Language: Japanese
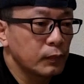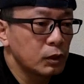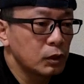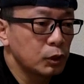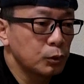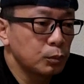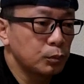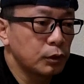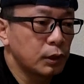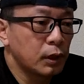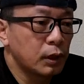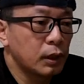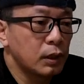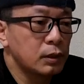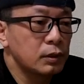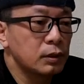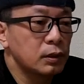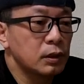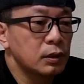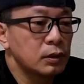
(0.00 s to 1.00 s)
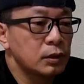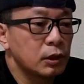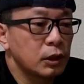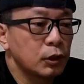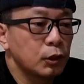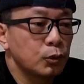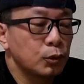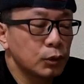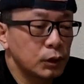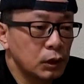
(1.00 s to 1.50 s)
自分が感染しな
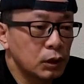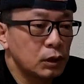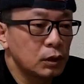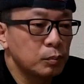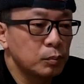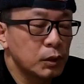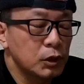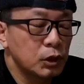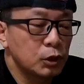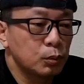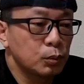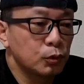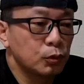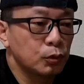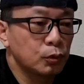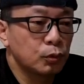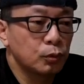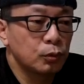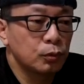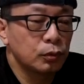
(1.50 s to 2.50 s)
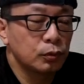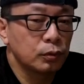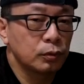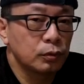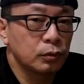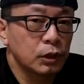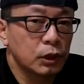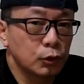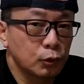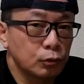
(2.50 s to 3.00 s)
いように、まあ、自分の
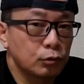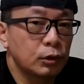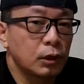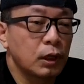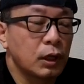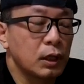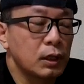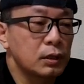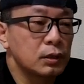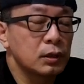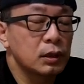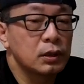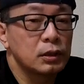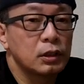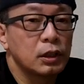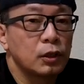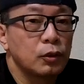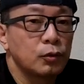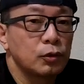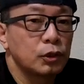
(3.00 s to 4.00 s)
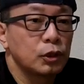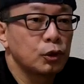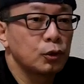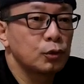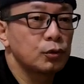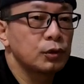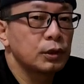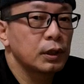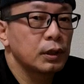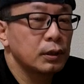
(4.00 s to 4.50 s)
家族が感染しないように気
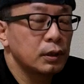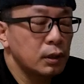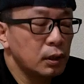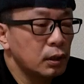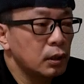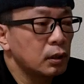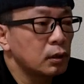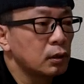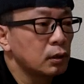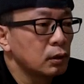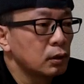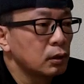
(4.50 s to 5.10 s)
をつけて